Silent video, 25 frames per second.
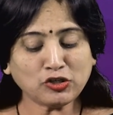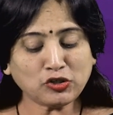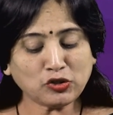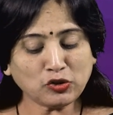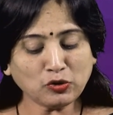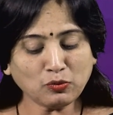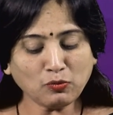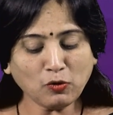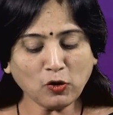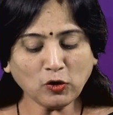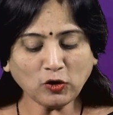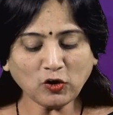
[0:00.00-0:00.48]

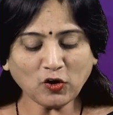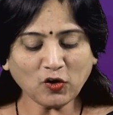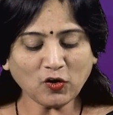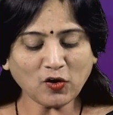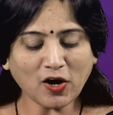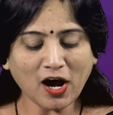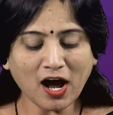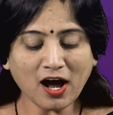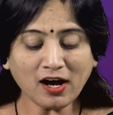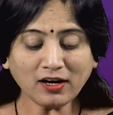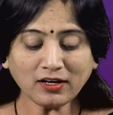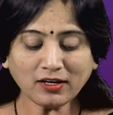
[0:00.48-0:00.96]

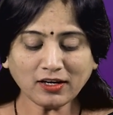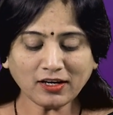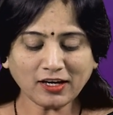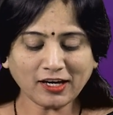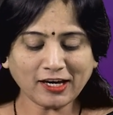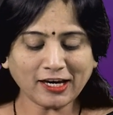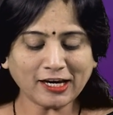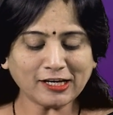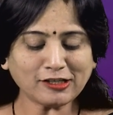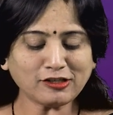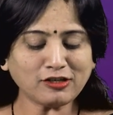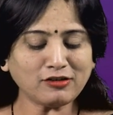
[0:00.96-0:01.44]
సుమోటోగా
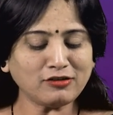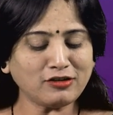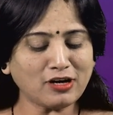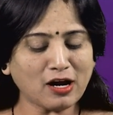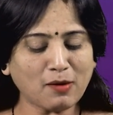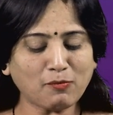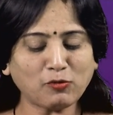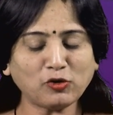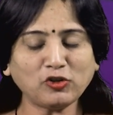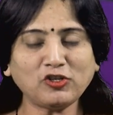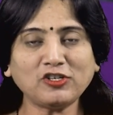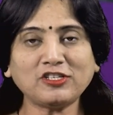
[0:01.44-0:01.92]
కేసులు
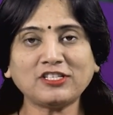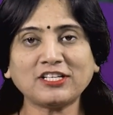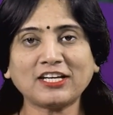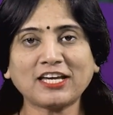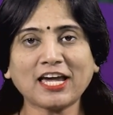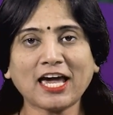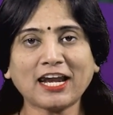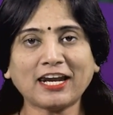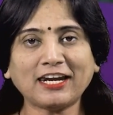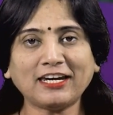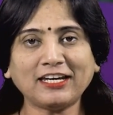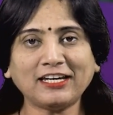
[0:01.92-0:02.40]
నమోదు
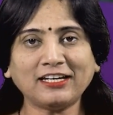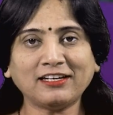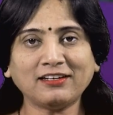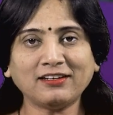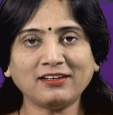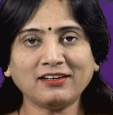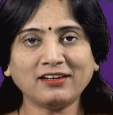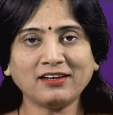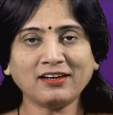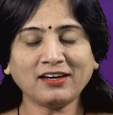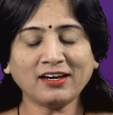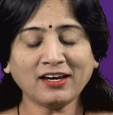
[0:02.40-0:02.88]
చేయాలని
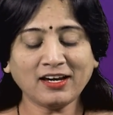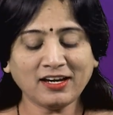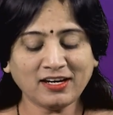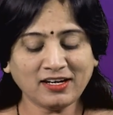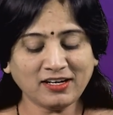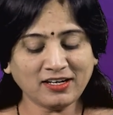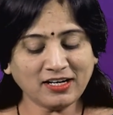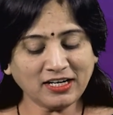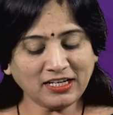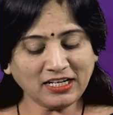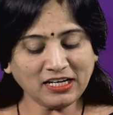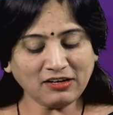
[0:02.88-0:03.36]

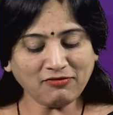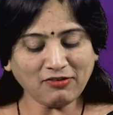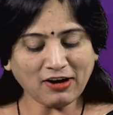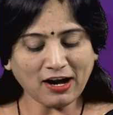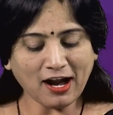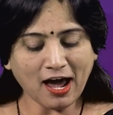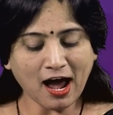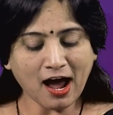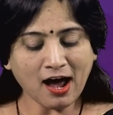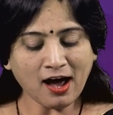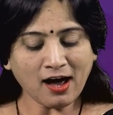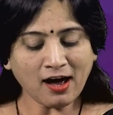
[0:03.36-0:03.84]

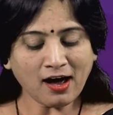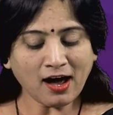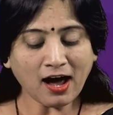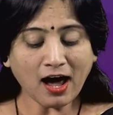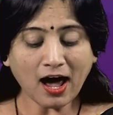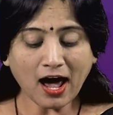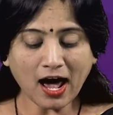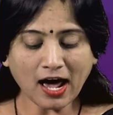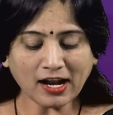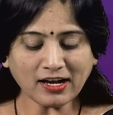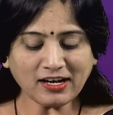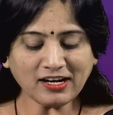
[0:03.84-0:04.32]
ఇటీవల
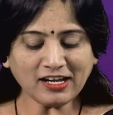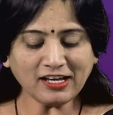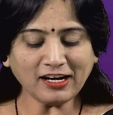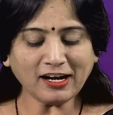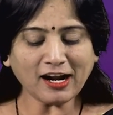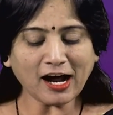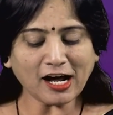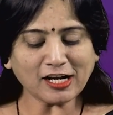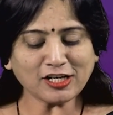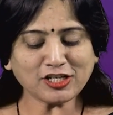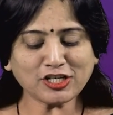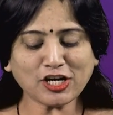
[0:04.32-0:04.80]
అన్ని
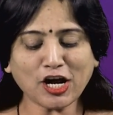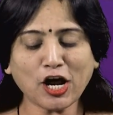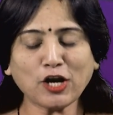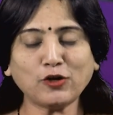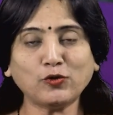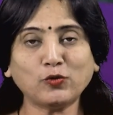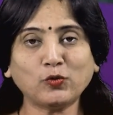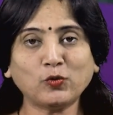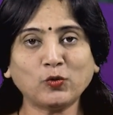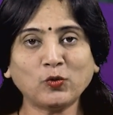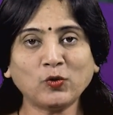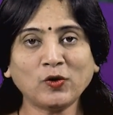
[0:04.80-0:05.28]

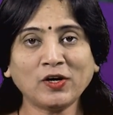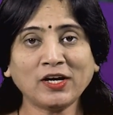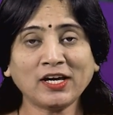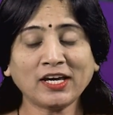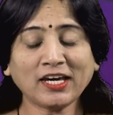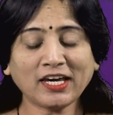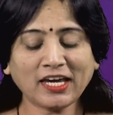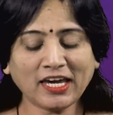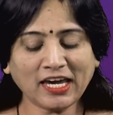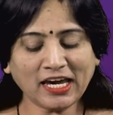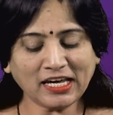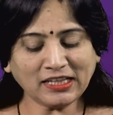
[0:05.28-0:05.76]
రాష్ట్రాలు
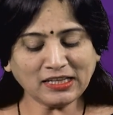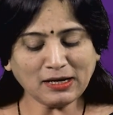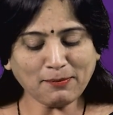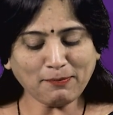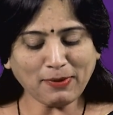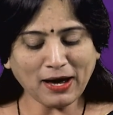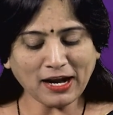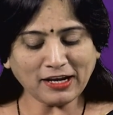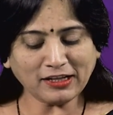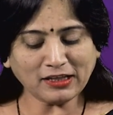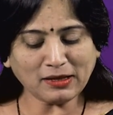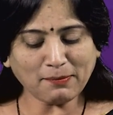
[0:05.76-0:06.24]

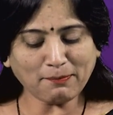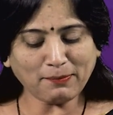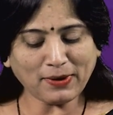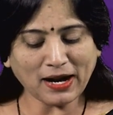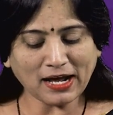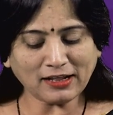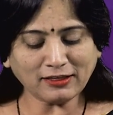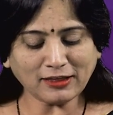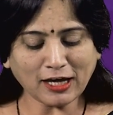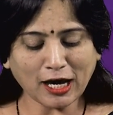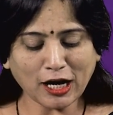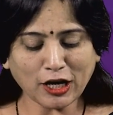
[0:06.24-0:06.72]
కేంద్రపాలిత
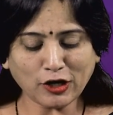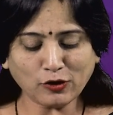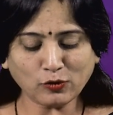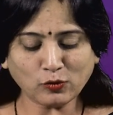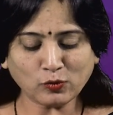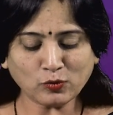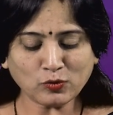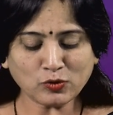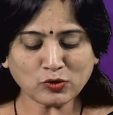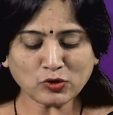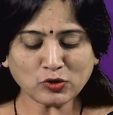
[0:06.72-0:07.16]
ప్రాంతాలను